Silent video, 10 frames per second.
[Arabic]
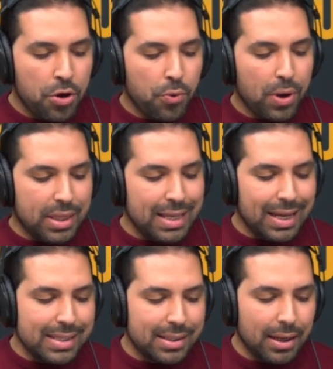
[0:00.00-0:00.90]
وثيق
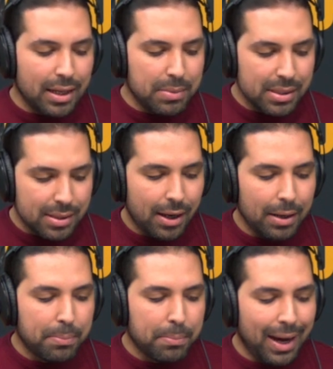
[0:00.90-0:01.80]
السلامي
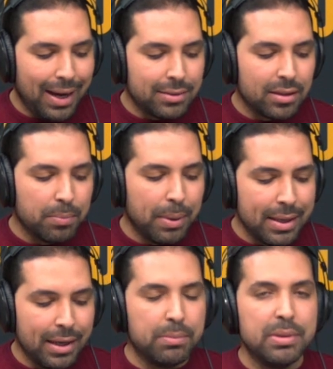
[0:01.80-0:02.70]
صاحب محطة
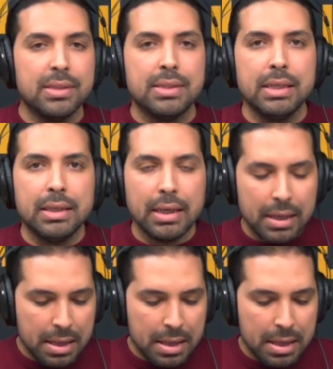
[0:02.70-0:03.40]
بيع البنزين